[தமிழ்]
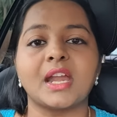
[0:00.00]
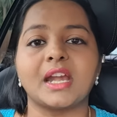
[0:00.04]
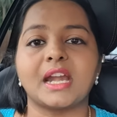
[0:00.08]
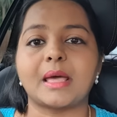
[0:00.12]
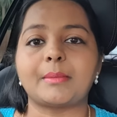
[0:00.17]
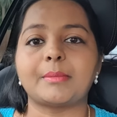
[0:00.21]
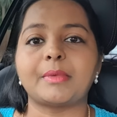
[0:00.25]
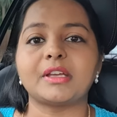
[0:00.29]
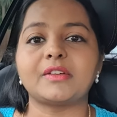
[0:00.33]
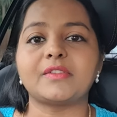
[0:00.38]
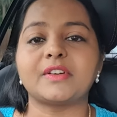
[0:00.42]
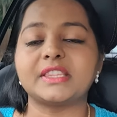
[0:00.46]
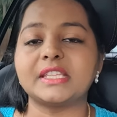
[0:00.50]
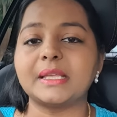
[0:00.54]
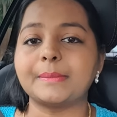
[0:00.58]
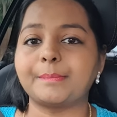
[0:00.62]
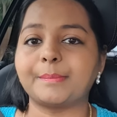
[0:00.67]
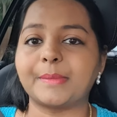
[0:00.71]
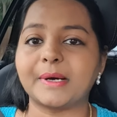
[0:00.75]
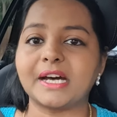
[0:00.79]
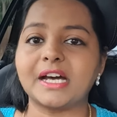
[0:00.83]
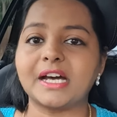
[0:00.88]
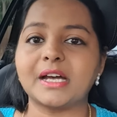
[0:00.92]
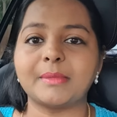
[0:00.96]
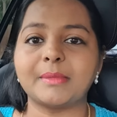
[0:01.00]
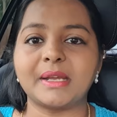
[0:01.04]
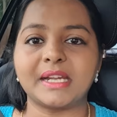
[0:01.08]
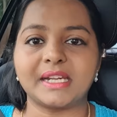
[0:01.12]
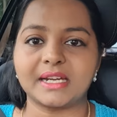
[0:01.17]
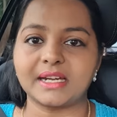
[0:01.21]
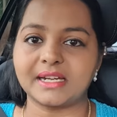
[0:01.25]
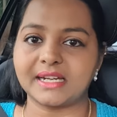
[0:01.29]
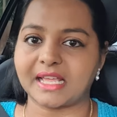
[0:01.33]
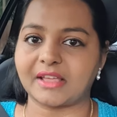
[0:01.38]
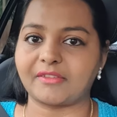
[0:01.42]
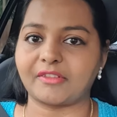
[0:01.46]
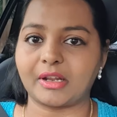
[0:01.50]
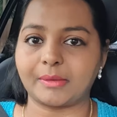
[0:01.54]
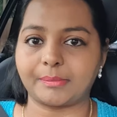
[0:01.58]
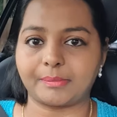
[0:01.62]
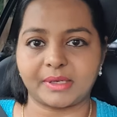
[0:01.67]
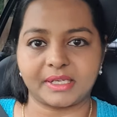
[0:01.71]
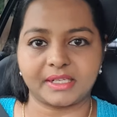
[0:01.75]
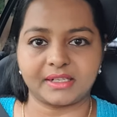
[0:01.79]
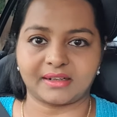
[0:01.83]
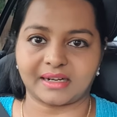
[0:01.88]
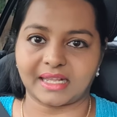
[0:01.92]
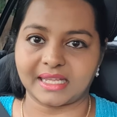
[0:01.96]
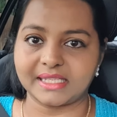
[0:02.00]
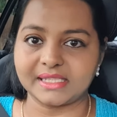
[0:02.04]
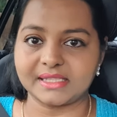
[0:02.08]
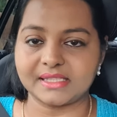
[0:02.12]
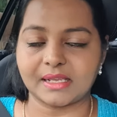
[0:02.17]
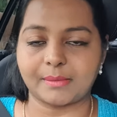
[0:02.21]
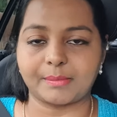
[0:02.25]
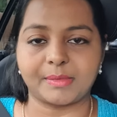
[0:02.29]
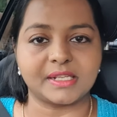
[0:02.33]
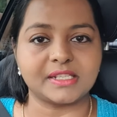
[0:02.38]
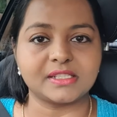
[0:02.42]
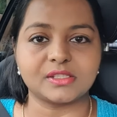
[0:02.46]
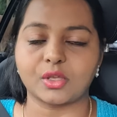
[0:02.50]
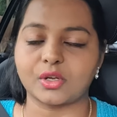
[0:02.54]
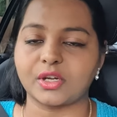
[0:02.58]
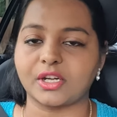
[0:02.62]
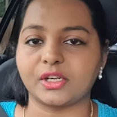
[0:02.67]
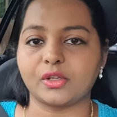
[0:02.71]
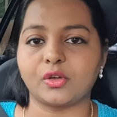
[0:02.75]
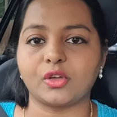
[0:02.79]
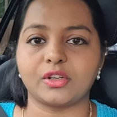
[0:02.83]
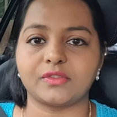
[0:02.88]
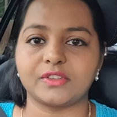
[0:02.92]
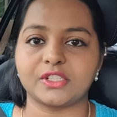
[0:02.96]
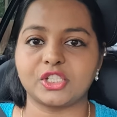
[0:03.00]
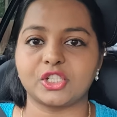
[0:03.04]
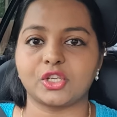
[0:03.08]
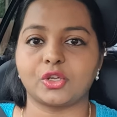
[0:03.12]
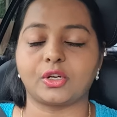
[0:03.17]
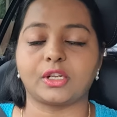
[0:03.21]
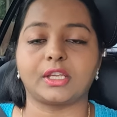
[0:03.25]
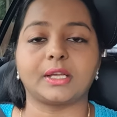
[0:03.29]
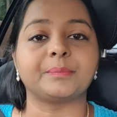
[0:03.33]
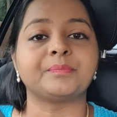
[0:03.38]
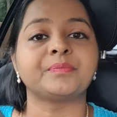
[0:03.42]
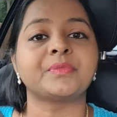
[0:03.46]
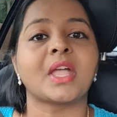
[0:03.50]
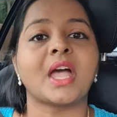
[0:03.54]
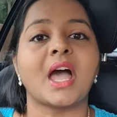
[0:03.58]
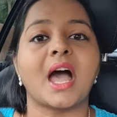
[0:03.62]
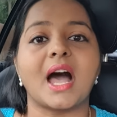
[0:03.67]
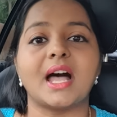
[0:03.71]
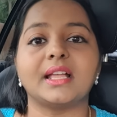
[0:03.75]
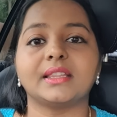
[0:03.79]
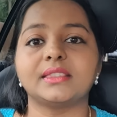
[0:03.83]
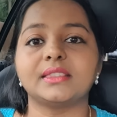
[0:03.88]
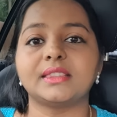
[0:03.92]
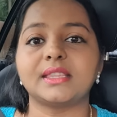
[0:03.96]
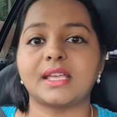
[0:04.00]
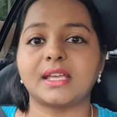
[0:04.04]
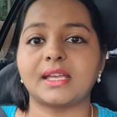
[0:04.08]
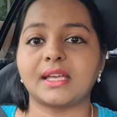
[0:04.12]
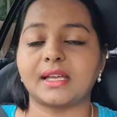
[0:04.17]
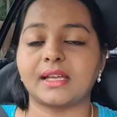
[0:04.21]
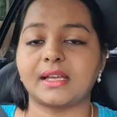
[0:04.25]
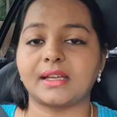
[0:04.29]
நமக்கு வந்து பெர்மிட்டட் டெவலப்மெண்ட் ரைட்ஸ் அப்படின்னு சொல்லிட்டு ஒரு விஷயம் இருக்கு அந்த